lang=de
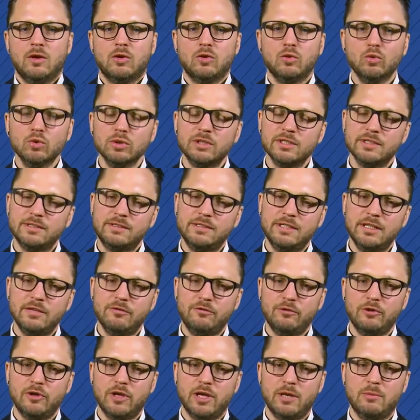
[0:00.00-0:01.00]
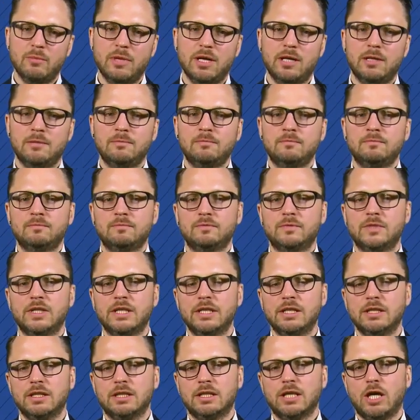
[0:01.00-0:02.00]
Gut ist hierfür immer
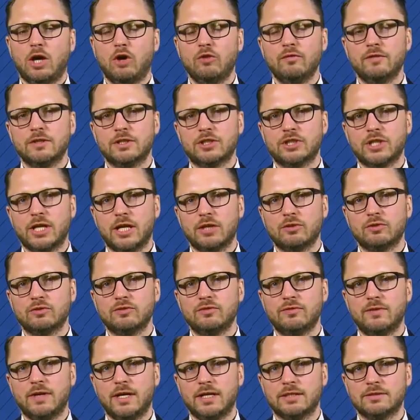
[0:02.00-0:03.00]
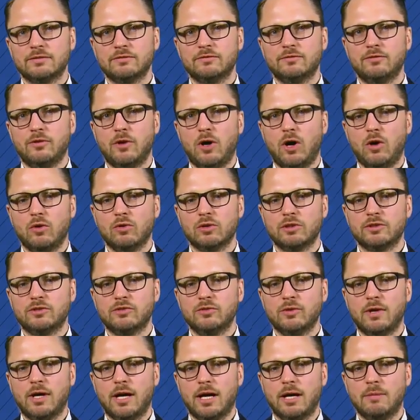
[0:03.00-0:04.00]
die Kaufentscheidungsphasen vor Auge
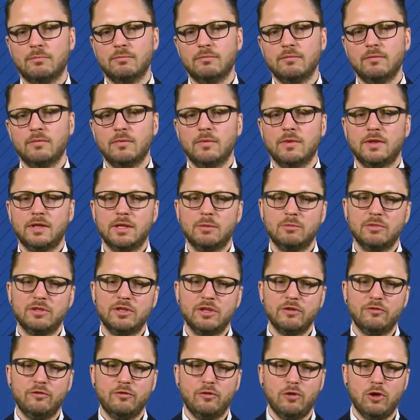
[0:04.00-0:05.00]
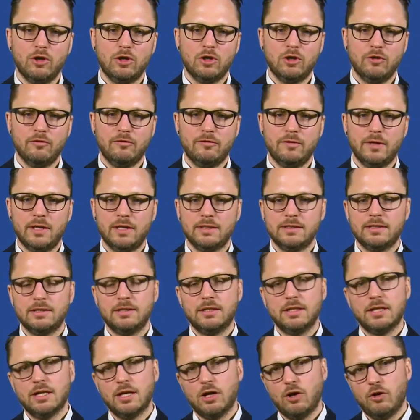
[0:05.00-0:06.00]
zu haben, nämlich die Vorkaufphase,
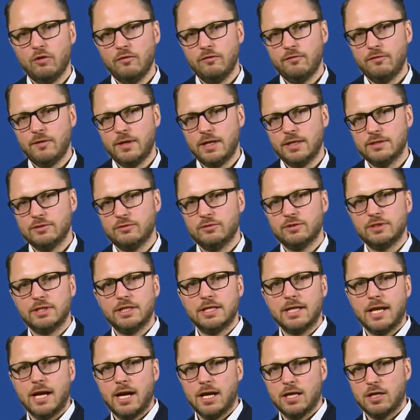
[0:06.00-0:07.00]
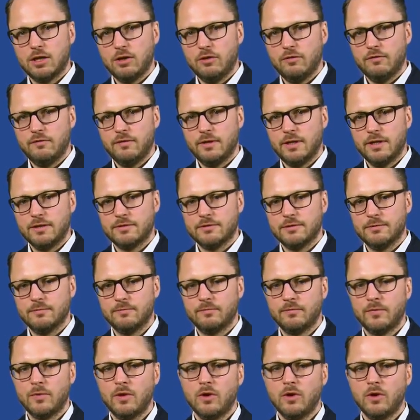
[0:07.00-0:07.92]
die Kaufphase und die Nachkaufphase.